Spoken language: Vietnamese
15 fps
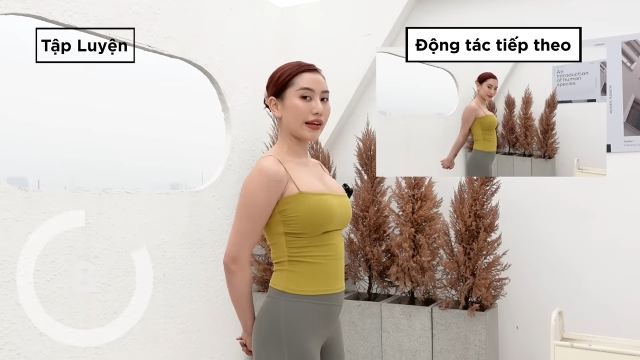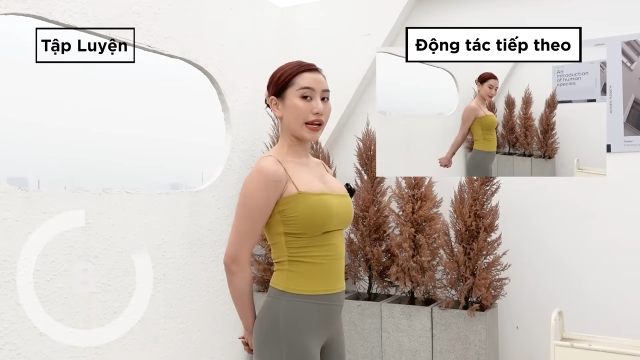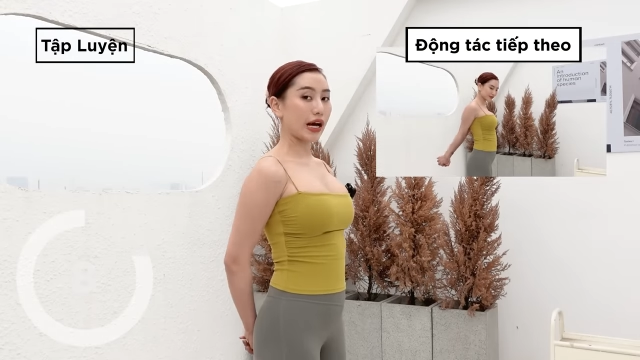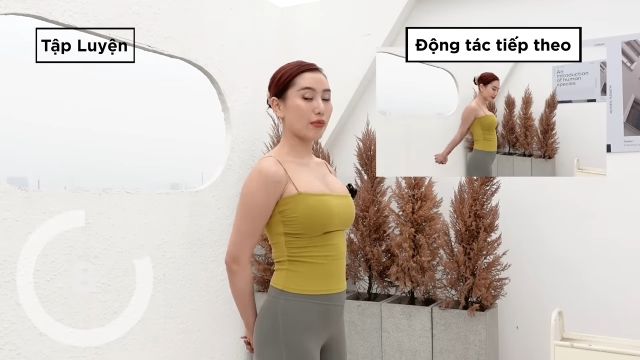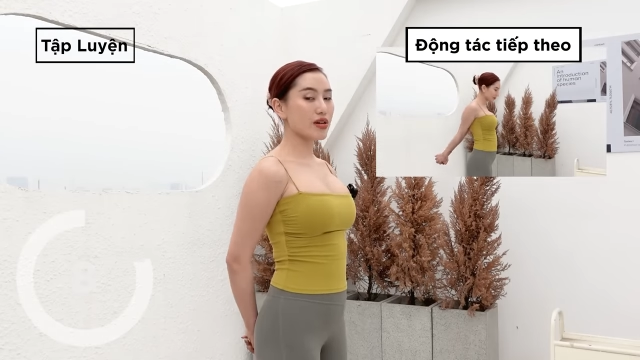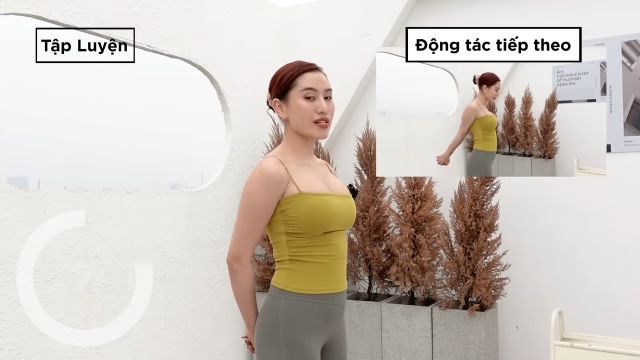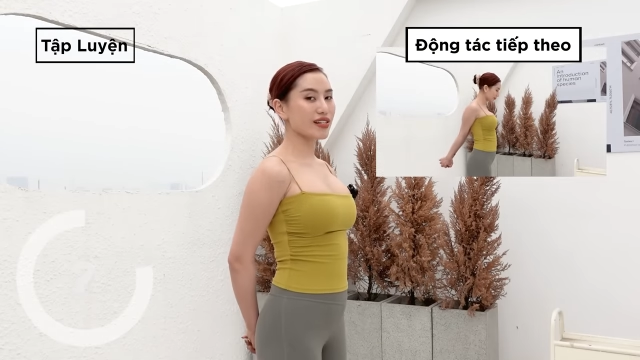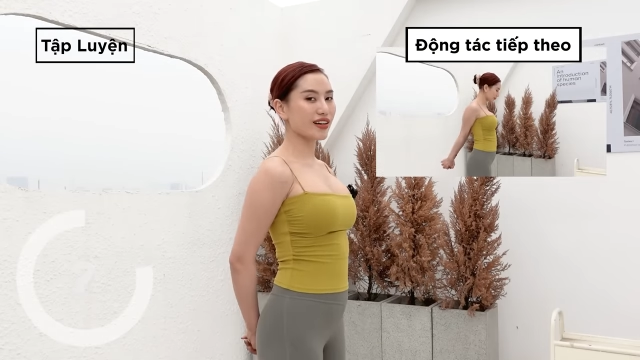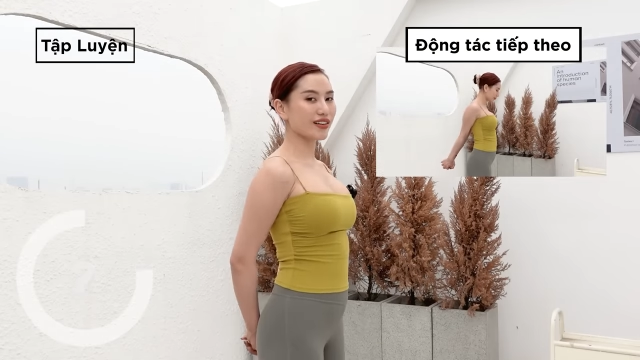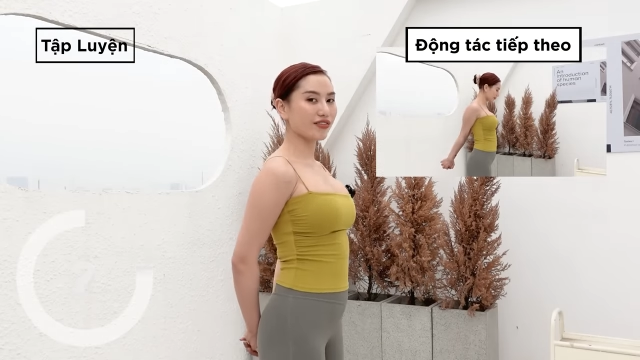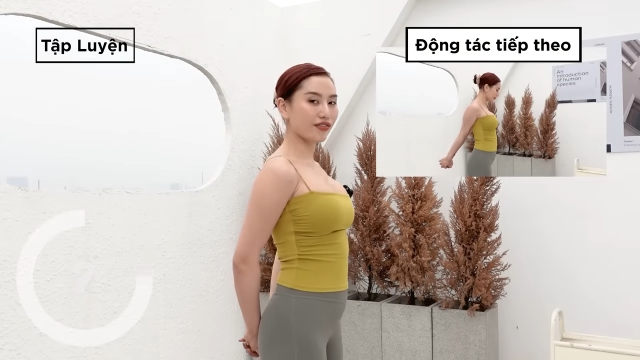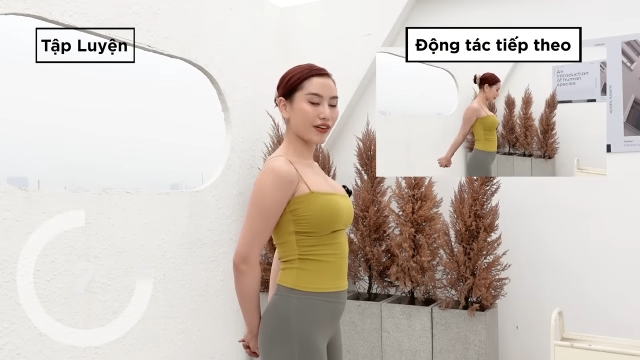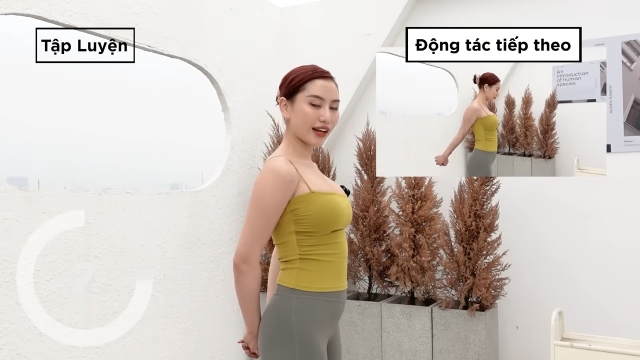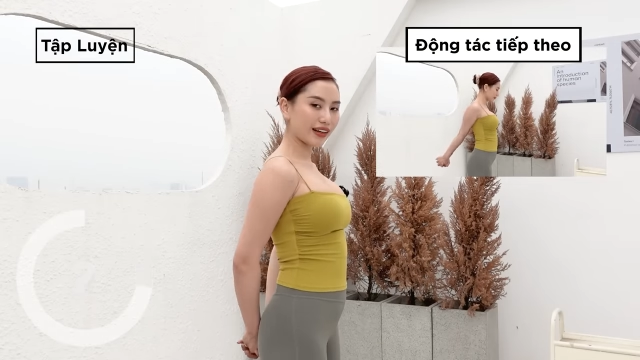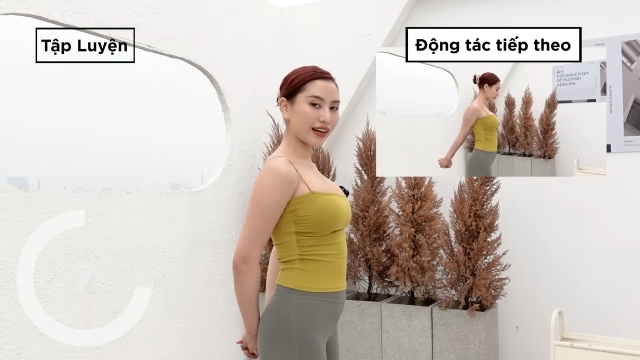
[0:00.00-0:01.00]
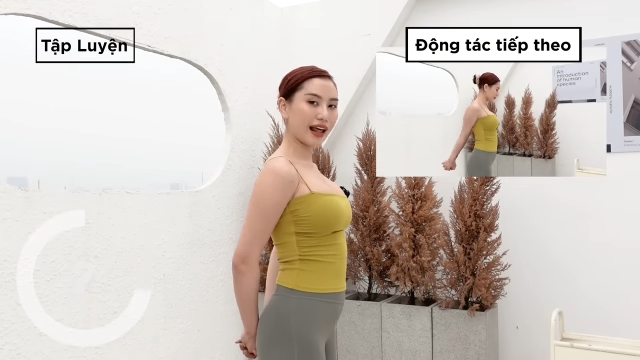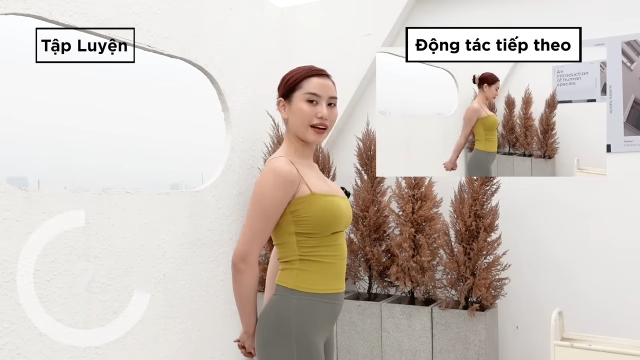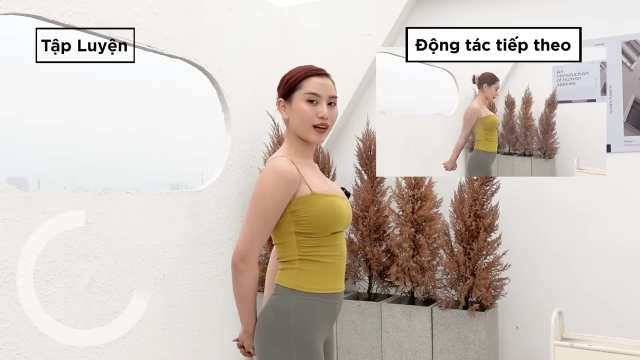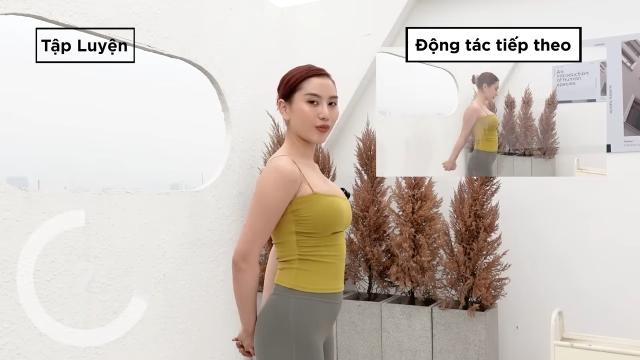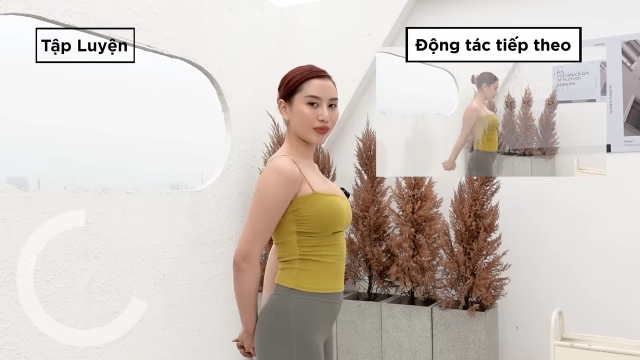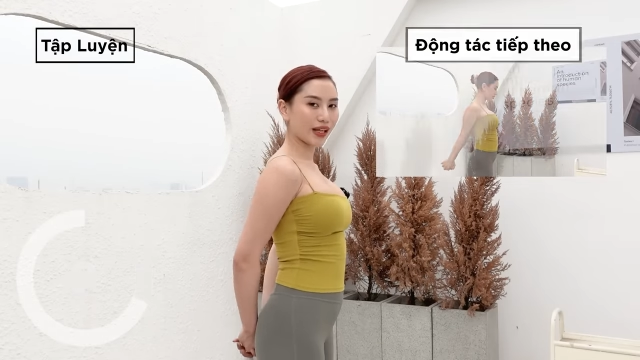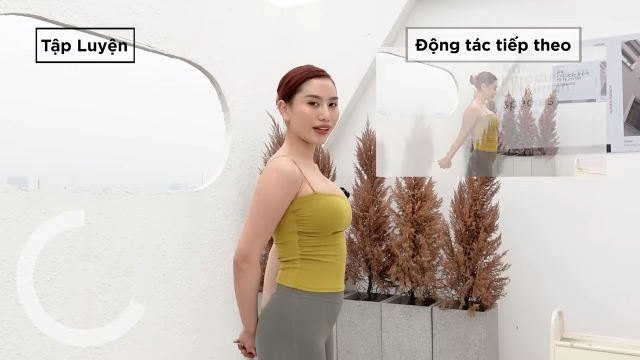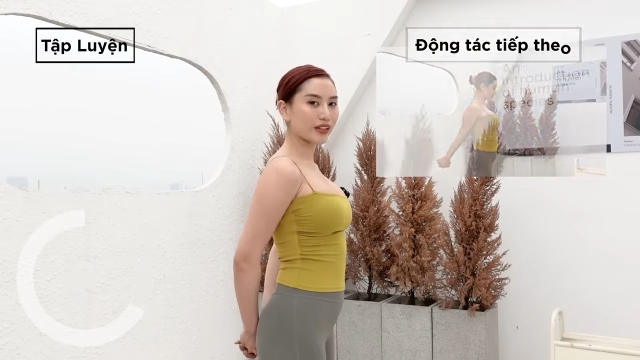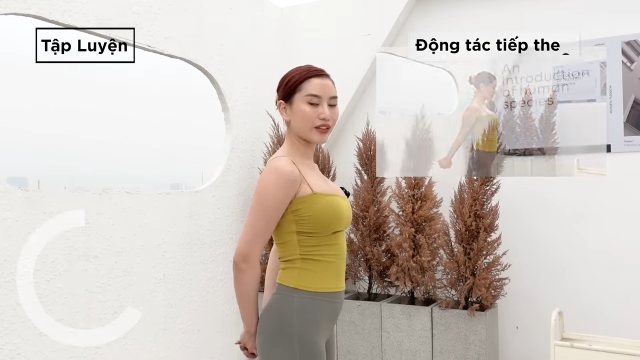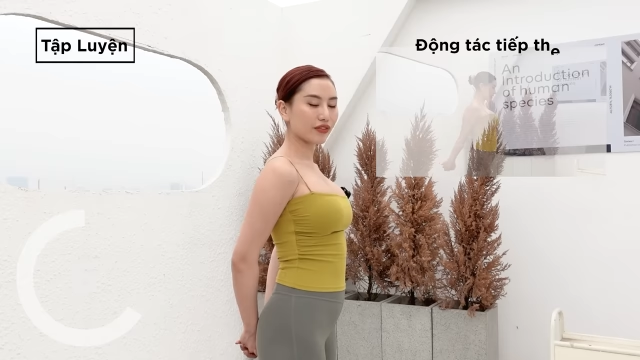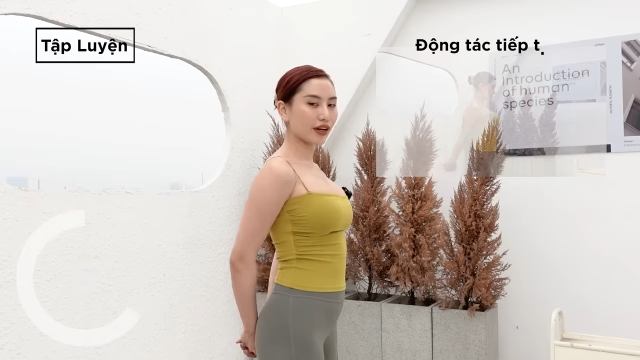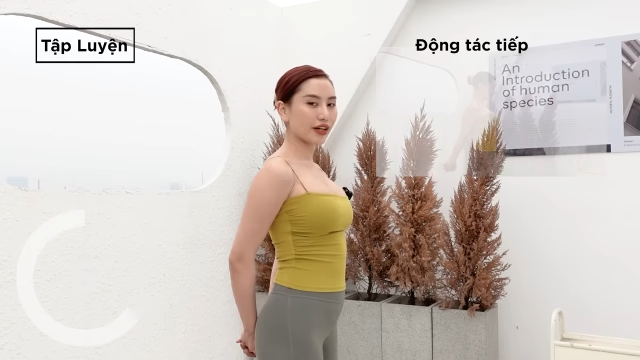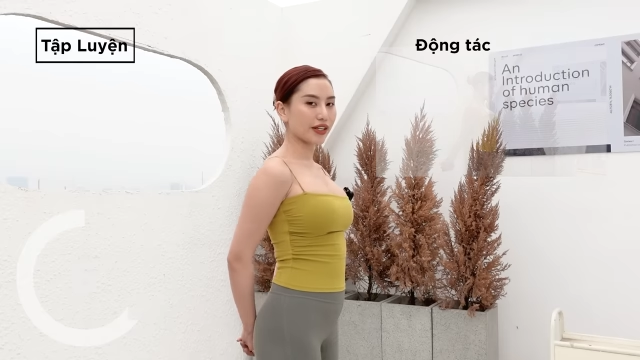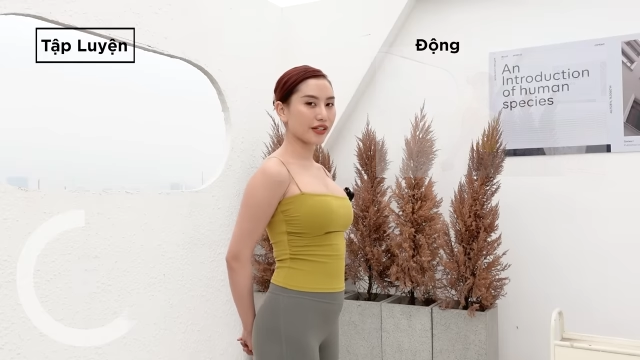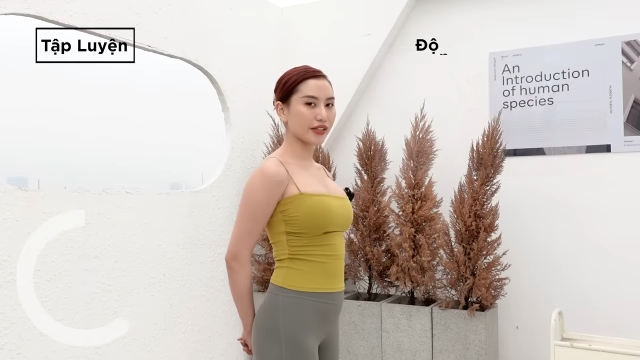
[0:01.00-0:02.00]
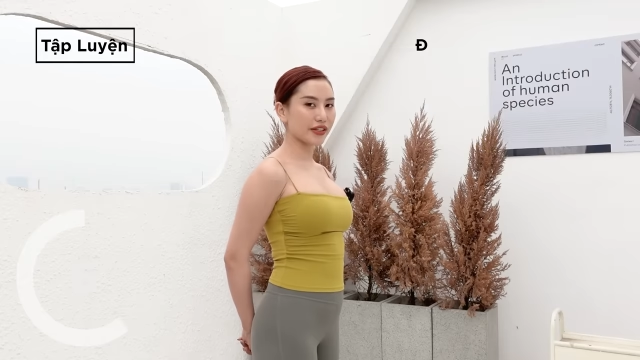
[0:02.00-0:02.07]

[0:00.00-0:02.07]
Nào, bây giờ vẫn là động tác như vậy,